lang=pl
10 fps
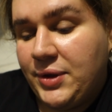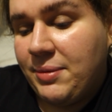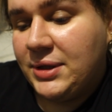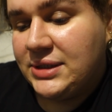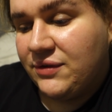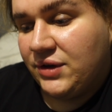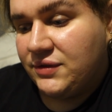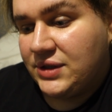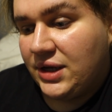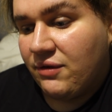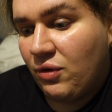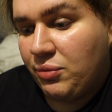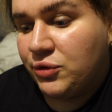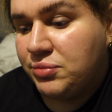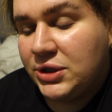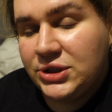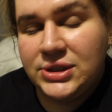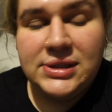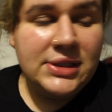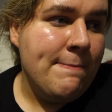ja będę za chwilę wskakiwał pod
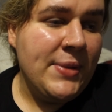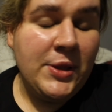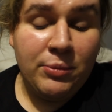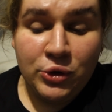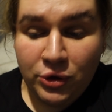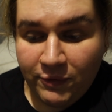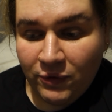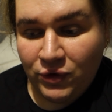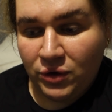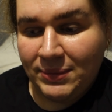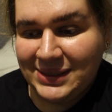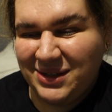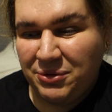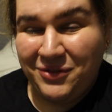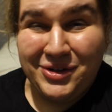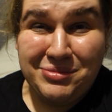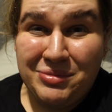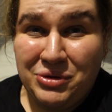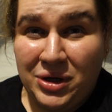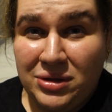prysznic. Będę montował vlogmasa, ponieważ mam
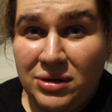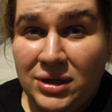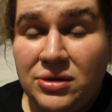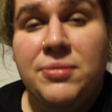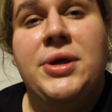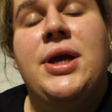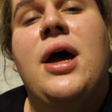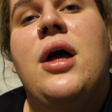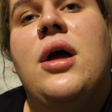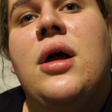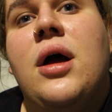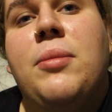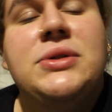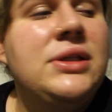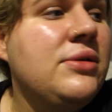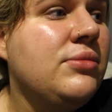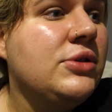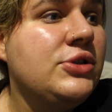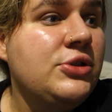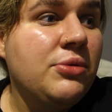trochę do nadrobienia. Poza tym
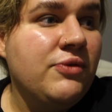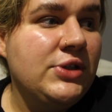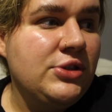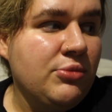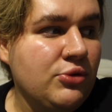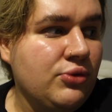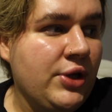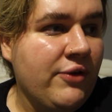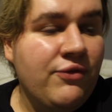Szymon właśnie montuje